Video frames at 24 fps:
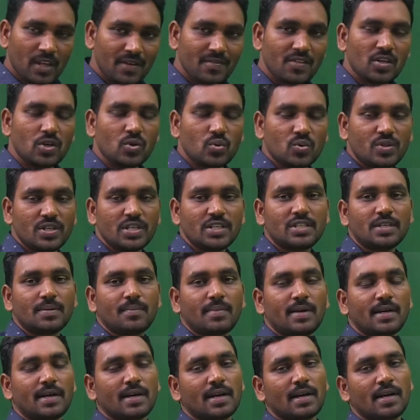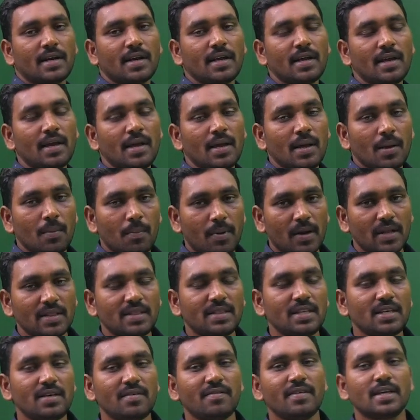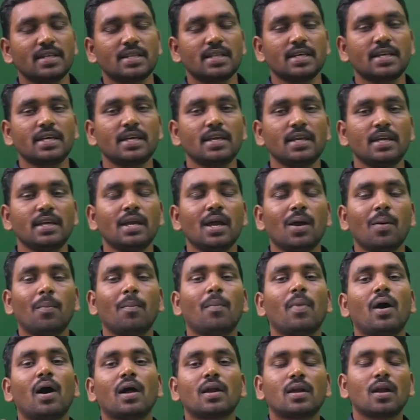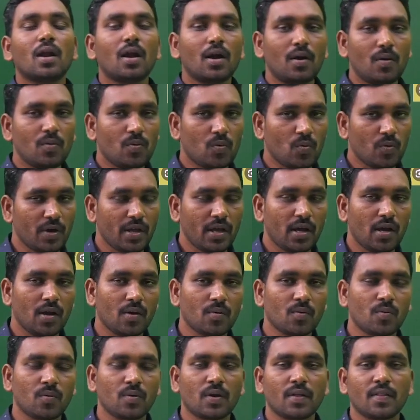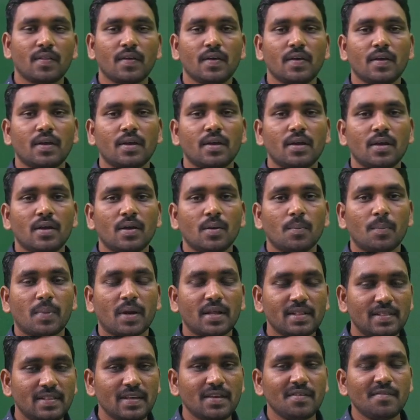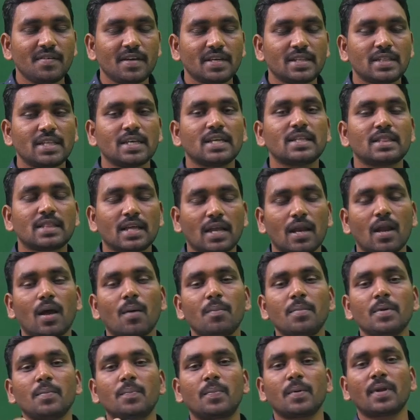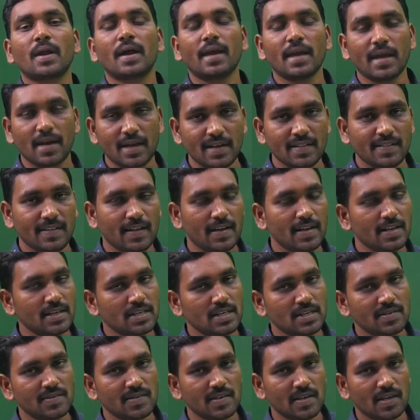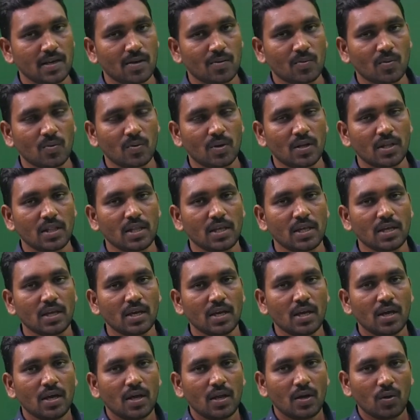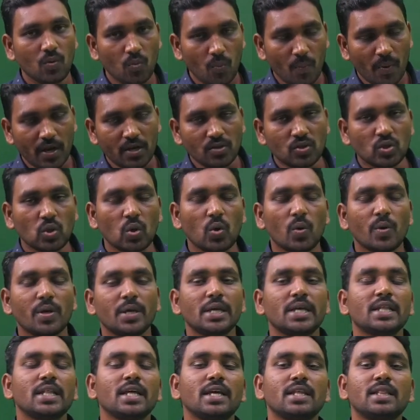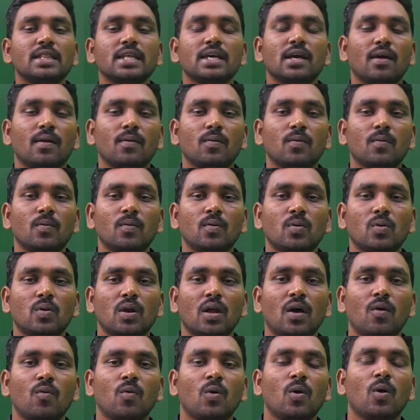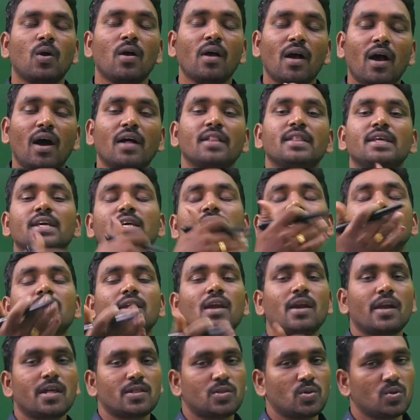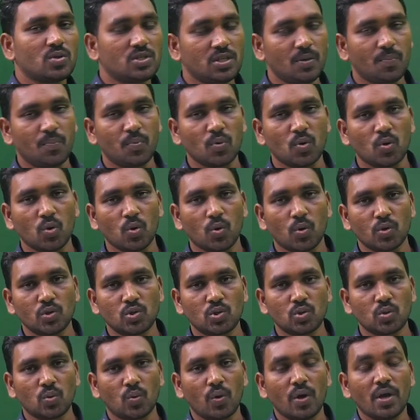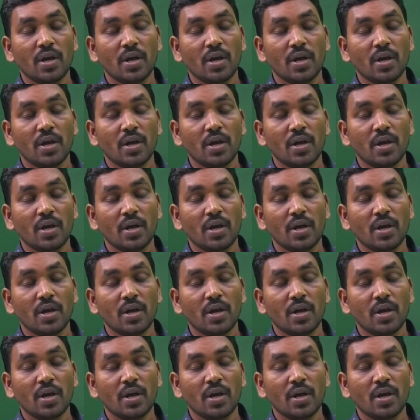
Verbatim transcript: దీని ఉద్దేశం ఏంటంటే ప్రతి వ్యక్తికి మాట్లాడుకునే హక్కు ఉన్నది ప్రతి వ్యక్తికి తన అభిప్రాయాన్ని తెలియజేసే హక్కున్నది నువ్వు మనసులో ఏదైతే అనుకుంటున్నావో అది ఇతరులతో చెప్పుకోవచ్చు